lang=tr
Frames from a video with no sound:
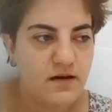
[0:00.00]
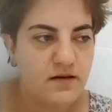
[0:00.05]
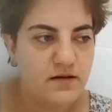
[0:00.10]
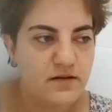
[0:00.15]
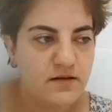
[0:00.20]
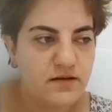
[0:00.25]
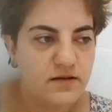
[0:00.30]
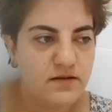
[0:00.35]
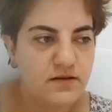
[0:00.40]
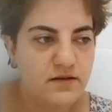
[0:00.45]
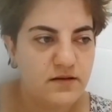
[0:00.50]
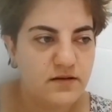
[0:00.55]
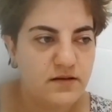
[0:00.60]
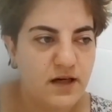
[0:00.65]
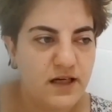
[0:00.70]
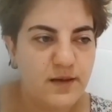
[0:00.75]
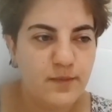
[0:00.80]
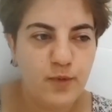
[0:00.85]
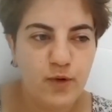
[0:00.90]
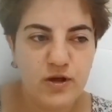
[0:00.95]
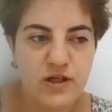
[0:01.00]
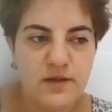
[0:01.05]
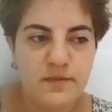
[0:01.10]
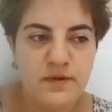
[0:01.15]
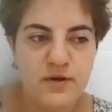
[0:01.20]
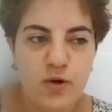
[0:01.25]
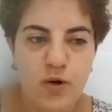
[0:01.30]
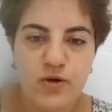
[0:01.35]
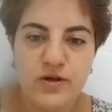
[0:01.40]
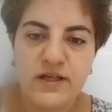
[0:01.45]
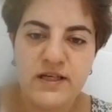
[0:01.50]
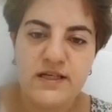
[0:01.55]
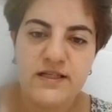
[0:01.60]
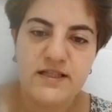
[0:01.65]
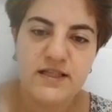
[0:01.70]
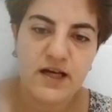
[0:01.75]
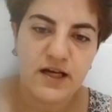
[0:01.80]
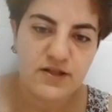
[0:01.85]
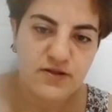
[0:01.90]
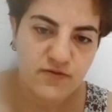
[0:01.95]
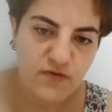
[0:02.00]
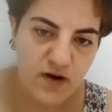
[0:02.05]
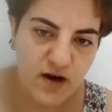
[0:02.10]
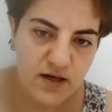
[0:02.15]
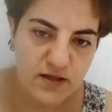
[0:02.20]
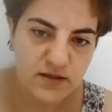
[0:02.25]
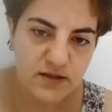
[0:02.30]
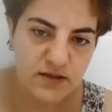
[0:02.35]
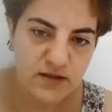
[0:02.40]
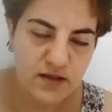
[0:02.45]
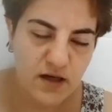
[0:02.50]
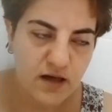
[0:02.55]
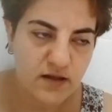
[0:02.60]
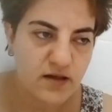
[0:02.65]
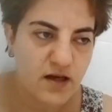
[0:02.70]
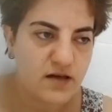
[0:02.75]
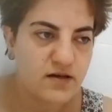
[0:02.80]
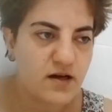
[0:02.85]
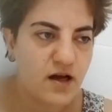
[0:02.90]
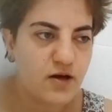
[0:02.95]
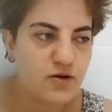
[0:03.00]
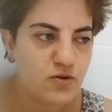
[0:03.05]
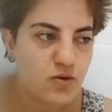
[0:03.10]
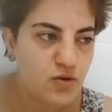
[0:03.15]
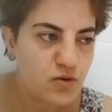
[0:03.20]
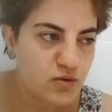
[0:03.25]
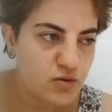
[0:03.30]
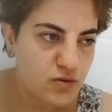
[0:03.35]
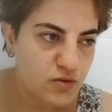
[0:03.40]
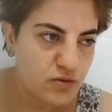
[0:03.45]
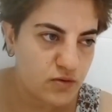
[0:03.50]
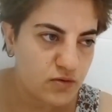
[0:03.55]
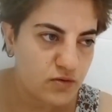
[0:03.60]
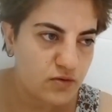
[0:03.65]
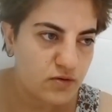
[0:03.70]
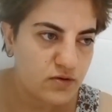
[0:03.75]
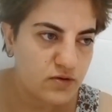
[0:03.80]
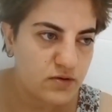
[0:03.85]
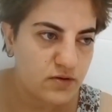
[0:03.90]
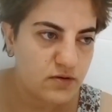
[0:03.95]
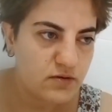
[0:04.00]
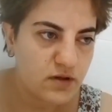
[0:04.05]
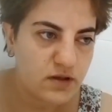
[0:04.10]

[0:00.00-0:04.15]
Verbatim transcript: Ee, hani böyle bir örneğe ihtiyaç vardı. Allah razı olsun.